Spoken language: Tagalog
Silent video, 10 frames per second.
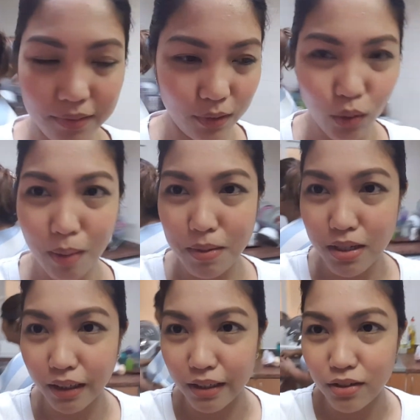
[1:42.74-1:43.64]
Ito kami
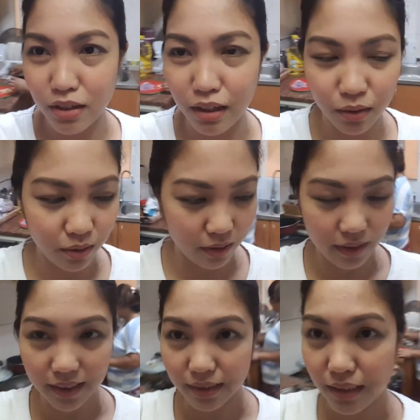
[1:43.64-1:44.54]
sa kitchen.
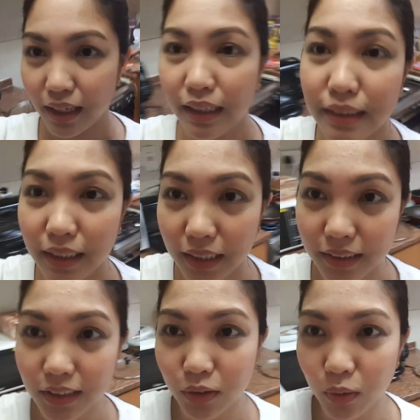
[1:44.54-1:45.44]
Si Alexi
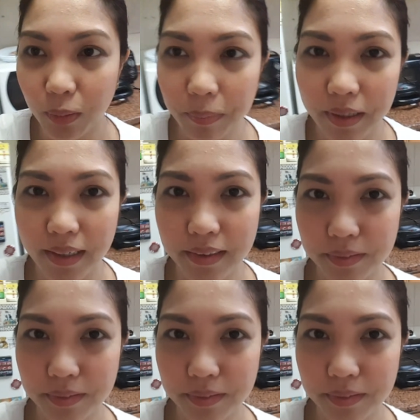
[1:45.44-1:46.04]
nasa school pa eh.